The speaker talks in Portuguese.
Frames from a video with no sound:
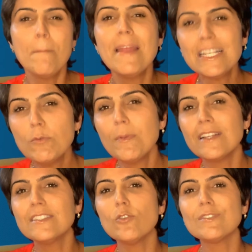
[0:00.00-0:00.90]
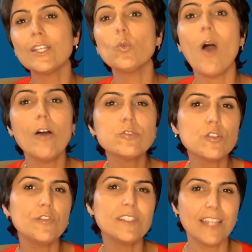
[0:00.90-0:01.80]
mesmo o Brasil sendo
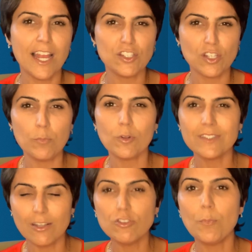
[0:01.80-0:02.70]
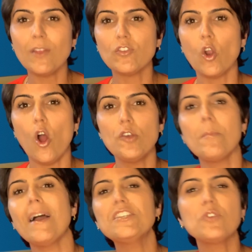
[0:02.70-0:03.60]
autossuficiente na produção de petróleo e
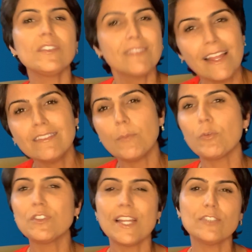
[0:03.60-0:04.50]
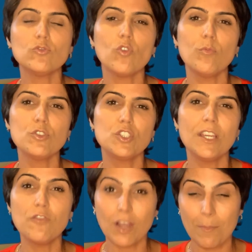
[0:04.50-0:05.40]
mais de 80% do
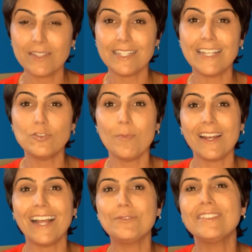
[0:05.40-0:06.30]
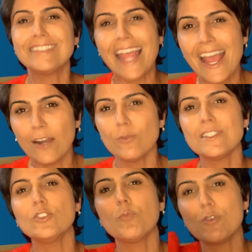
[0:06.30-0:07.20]
combustível que abastece o mercado interno
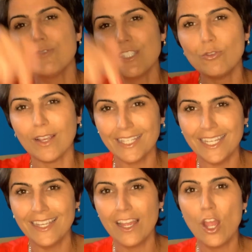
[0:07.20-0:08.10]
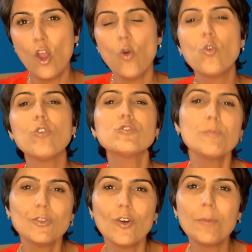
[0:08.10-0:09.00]
sendo produzido aqui, o
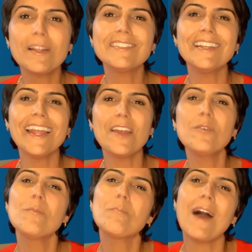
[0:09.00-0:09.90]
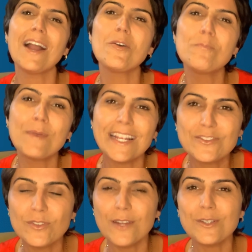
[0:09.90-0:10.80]
consumidor brasileiro paga o
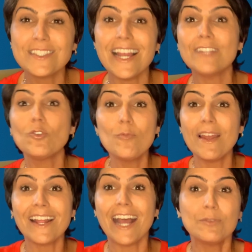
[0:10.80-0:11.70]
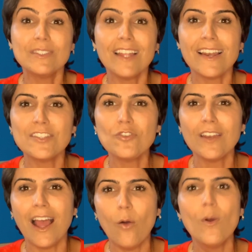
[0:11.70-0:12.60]
preço negociado no mercado
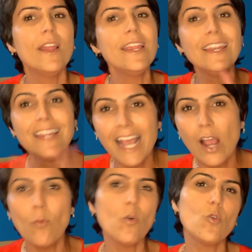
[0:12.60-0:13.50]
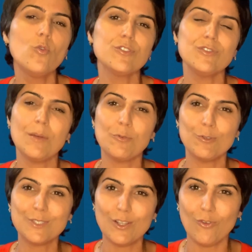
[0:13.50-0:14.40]
internacional e não o custo da
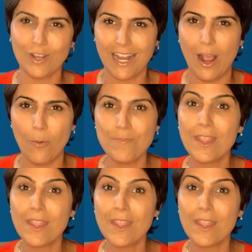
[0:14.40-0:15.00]
produção local.